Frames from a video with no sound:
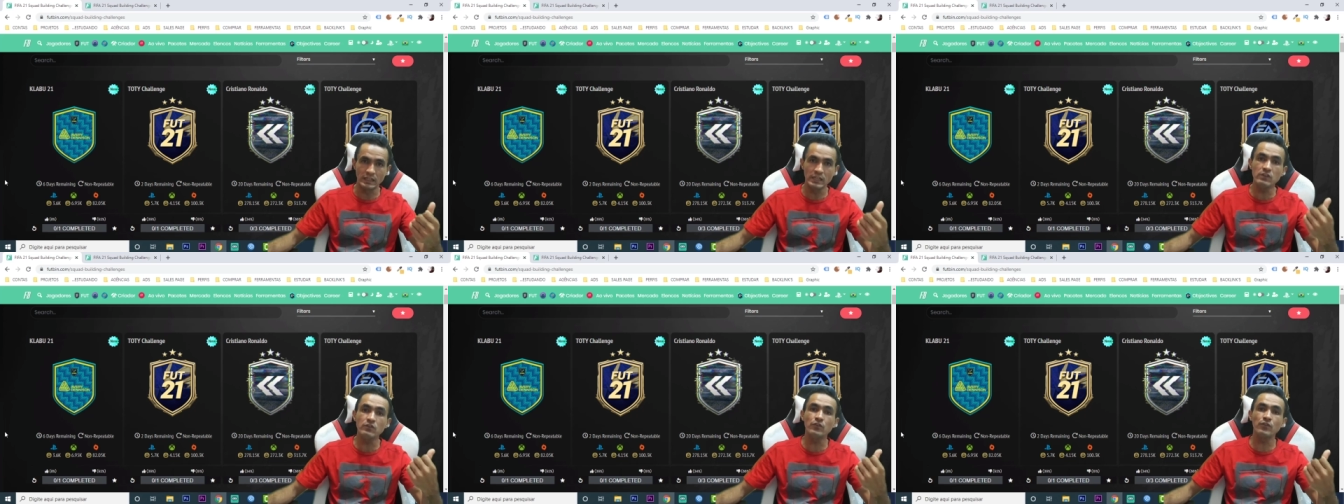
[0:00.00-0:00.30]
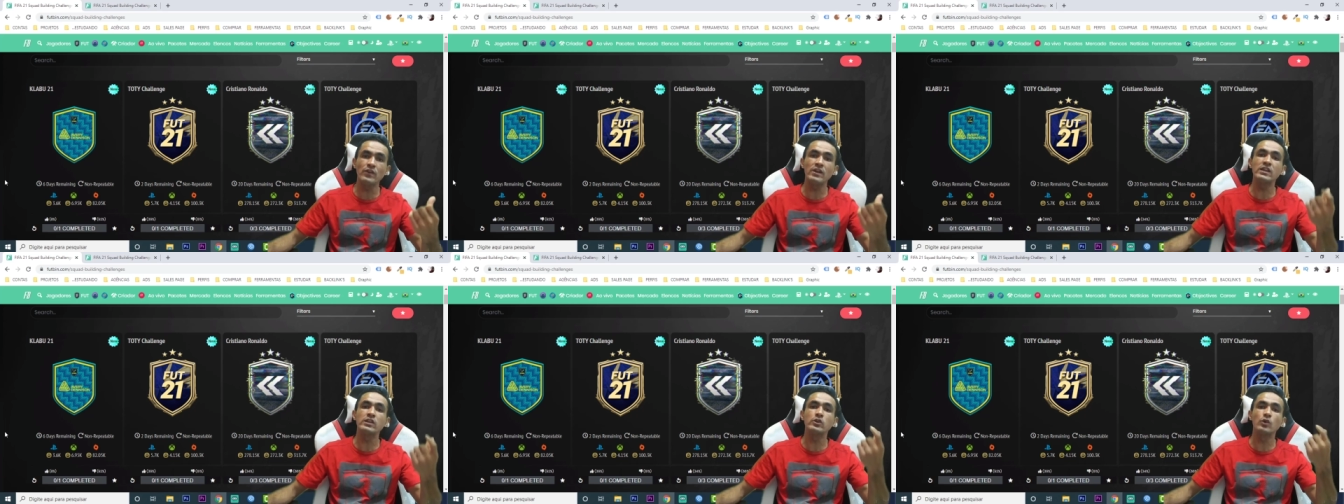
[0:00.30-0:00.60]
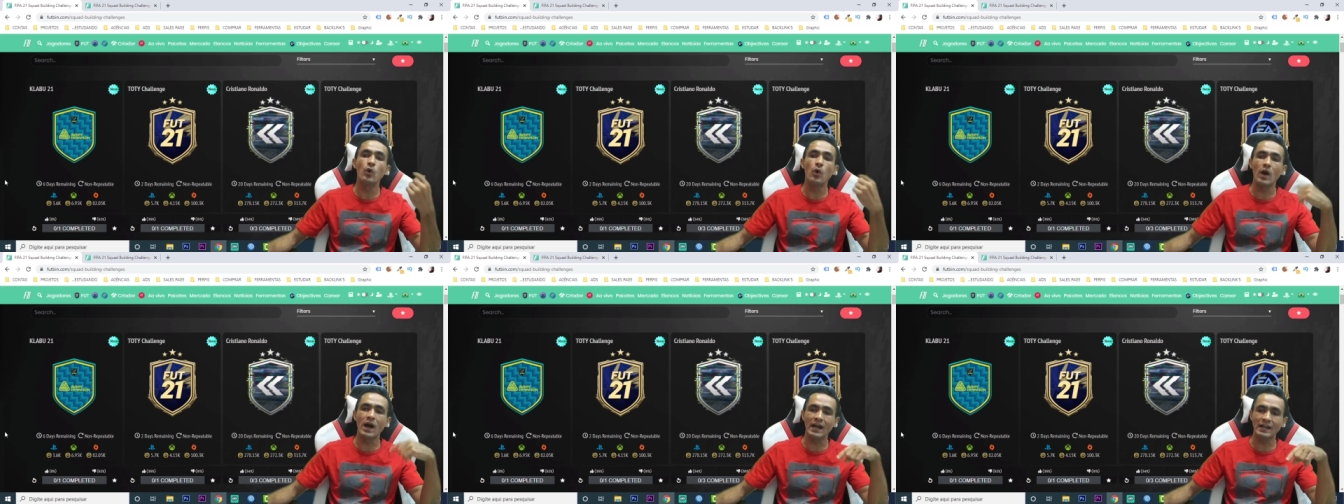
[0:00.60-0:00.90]

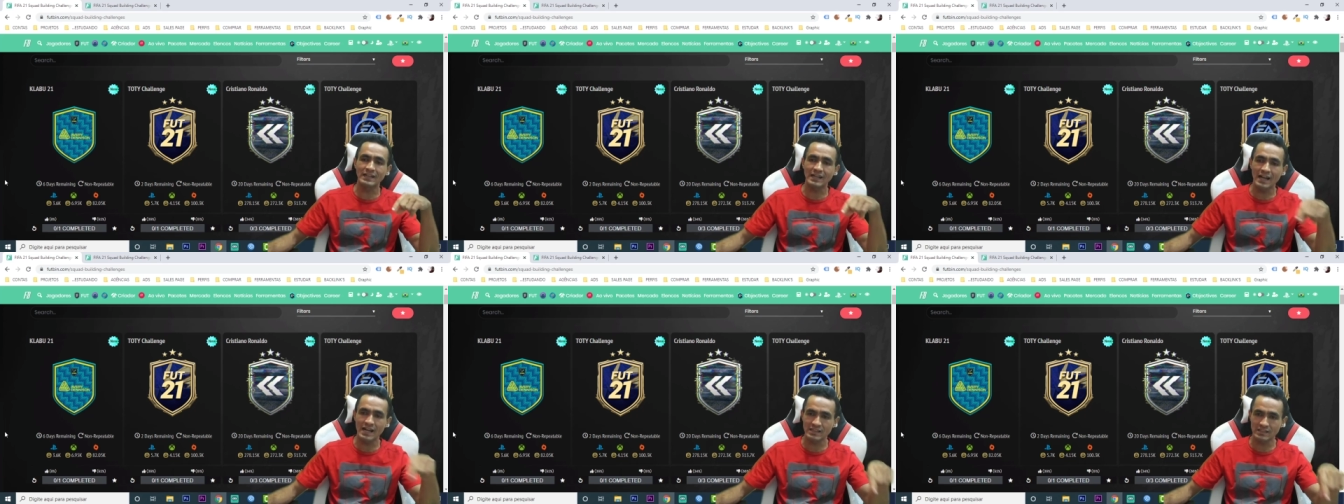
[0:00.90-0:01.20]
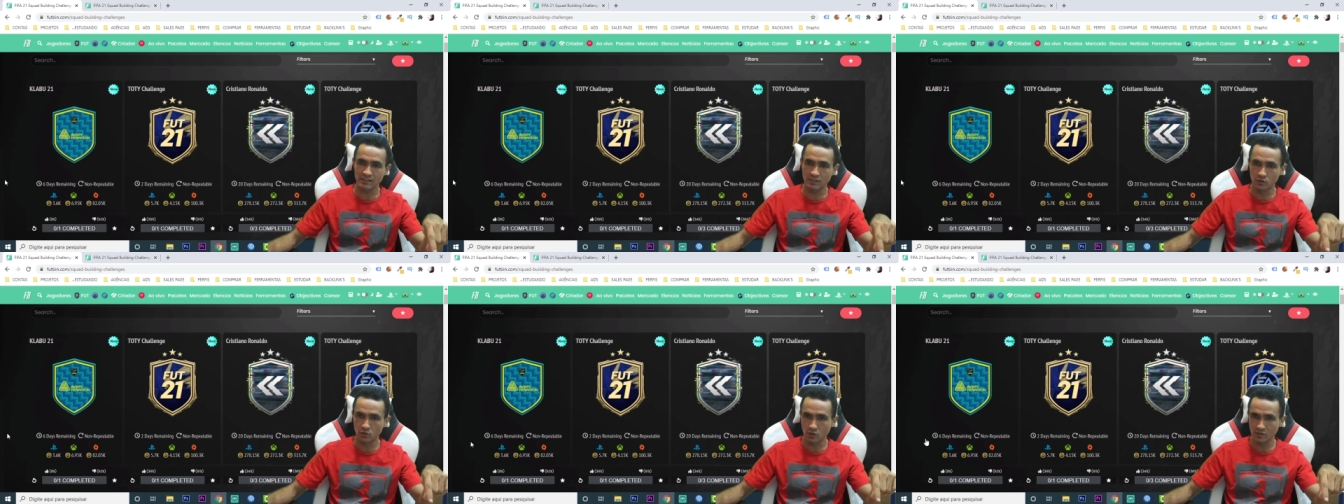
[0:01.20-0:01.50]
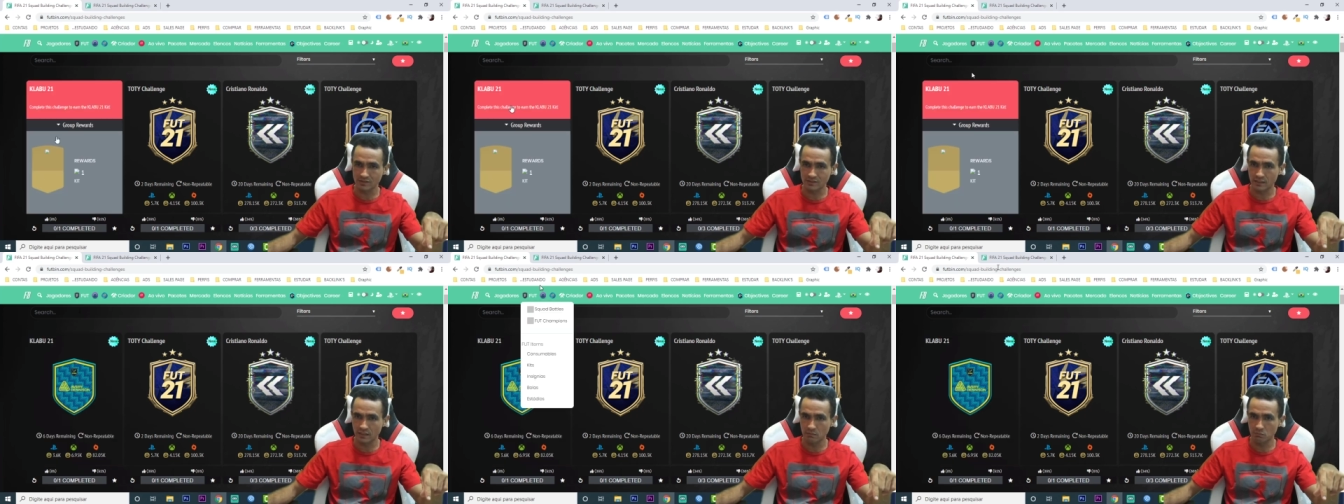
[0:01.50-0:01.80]
inferior à carta que
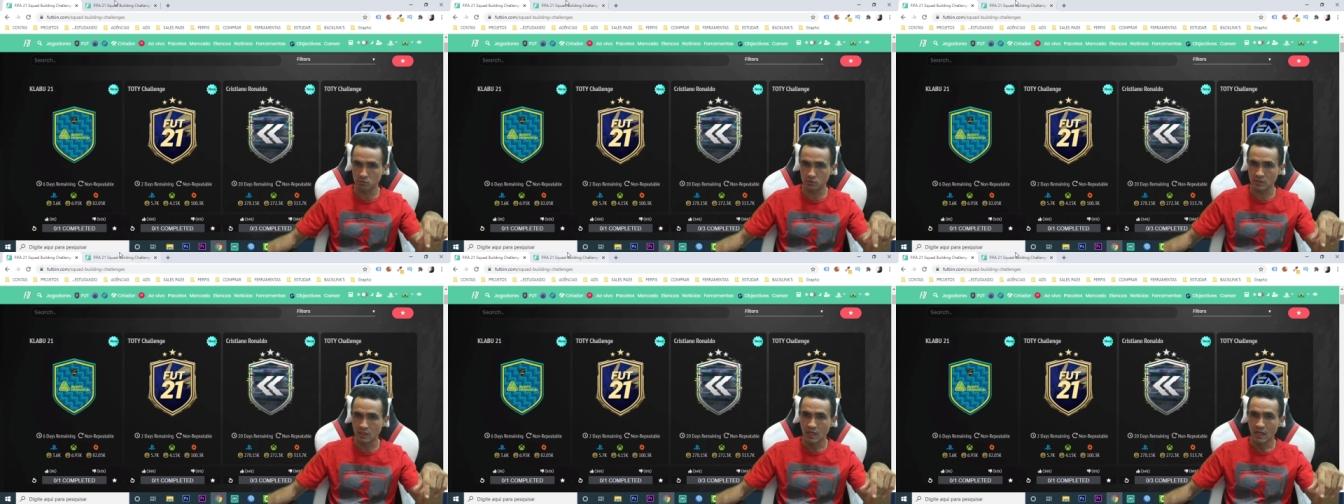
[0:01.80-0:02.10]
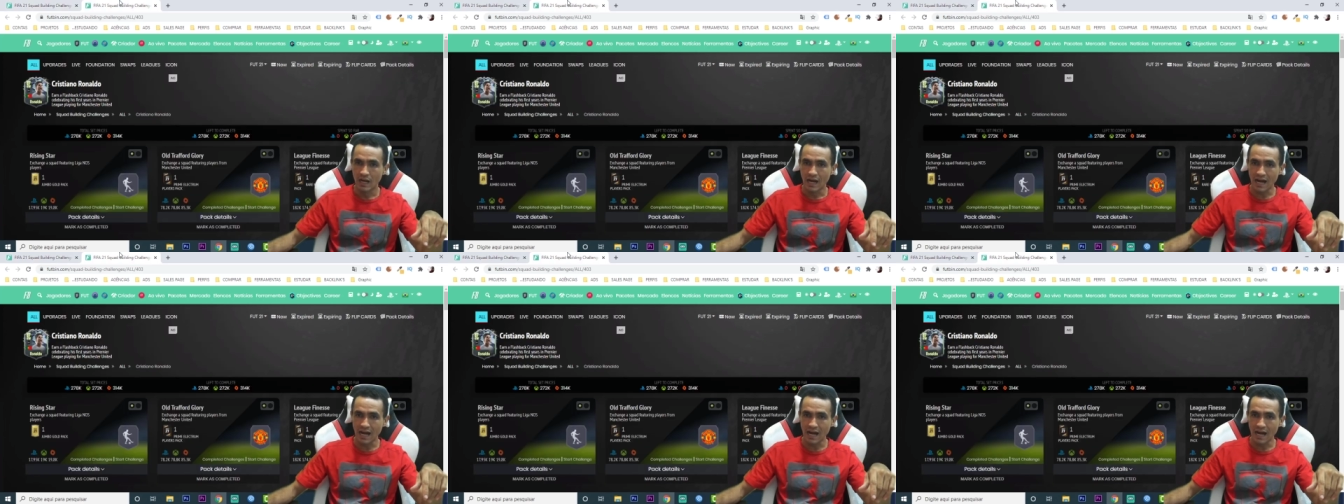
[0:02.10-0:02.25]
nós temos